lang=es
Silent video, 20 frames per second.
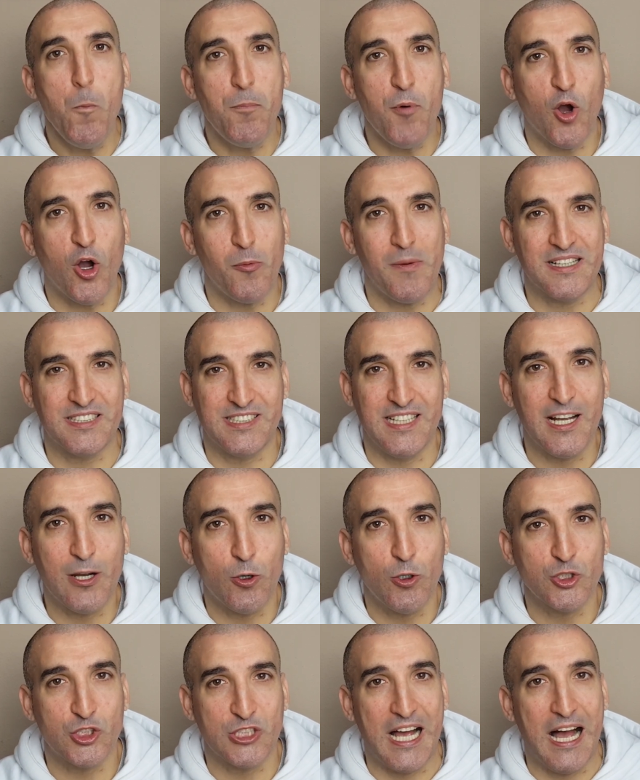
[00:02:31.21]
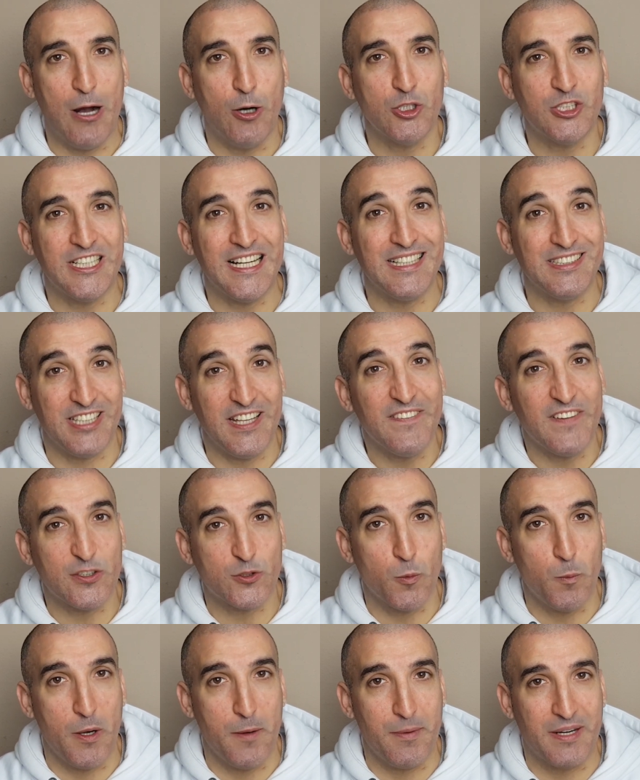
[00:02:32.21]
un poco más lejos a otra
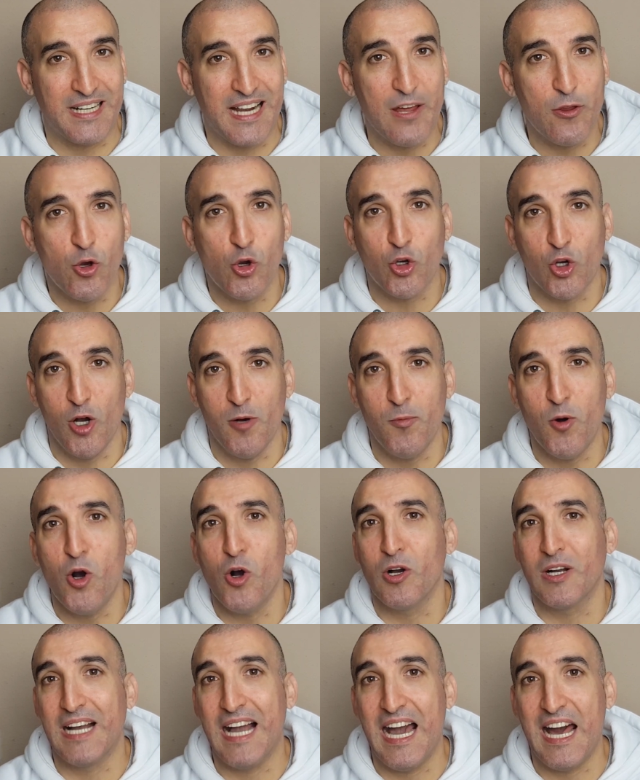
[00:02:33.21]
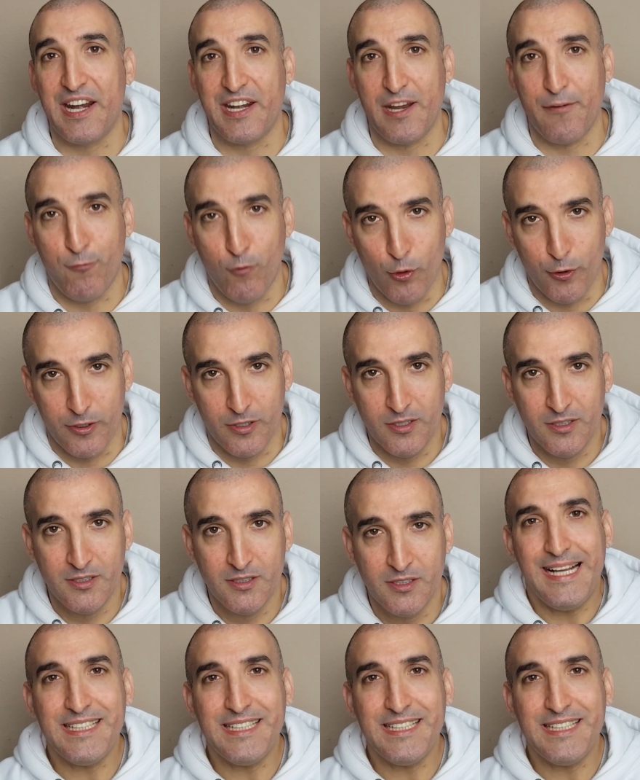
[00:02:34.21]
tienda supermercado como Carrefour.